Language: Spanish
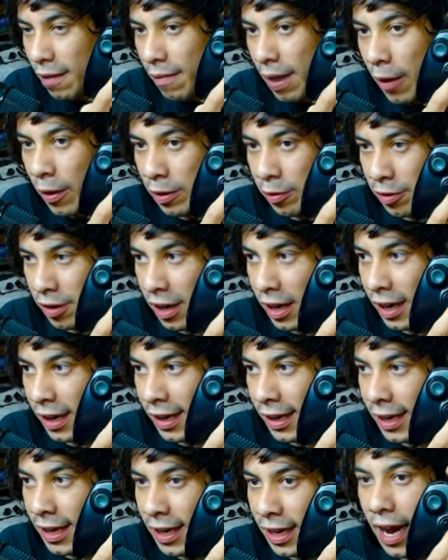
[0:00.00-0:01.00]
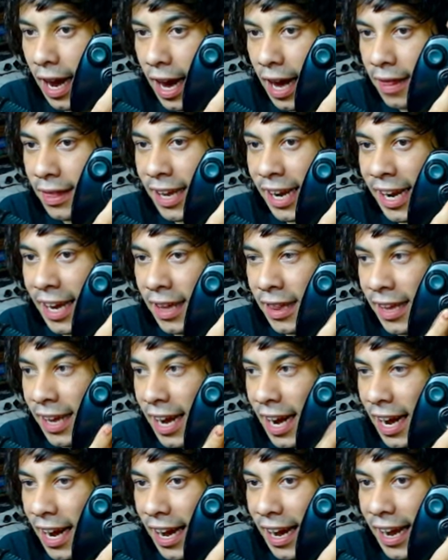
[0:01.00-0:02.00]
Vamos a presionar aquí hasta que
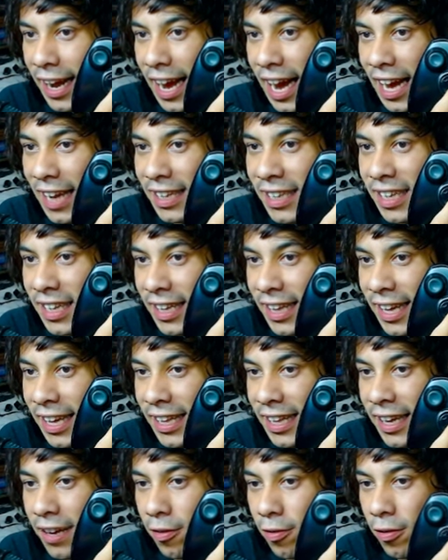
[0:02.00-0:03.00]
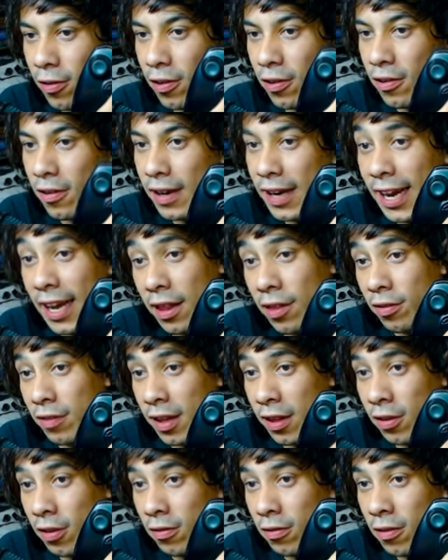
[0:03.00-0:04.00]
diga HDD1, que es su
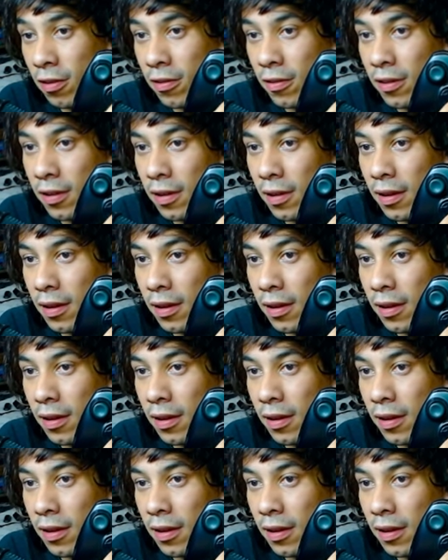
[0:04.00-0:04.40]
disco duro.